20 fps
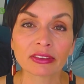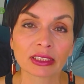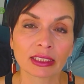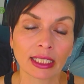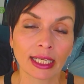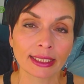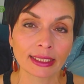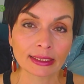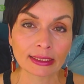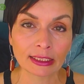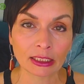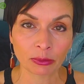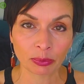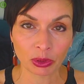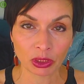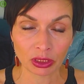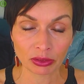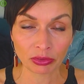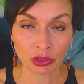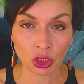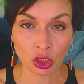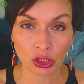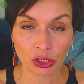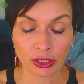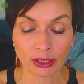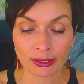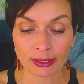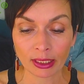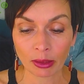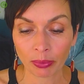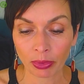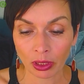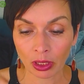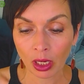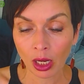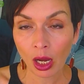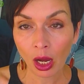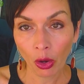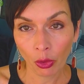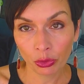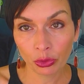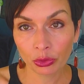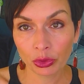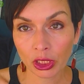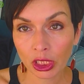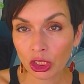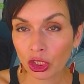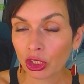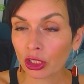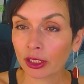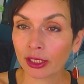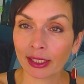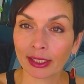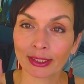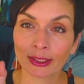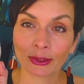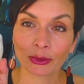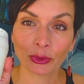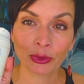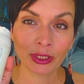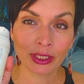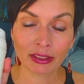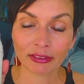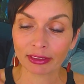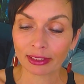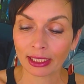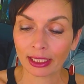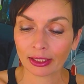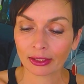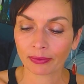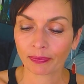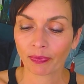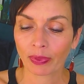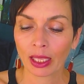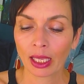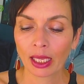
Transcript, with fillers: вы знаете этот специфический запах. У неутроджины есть, у этого нет.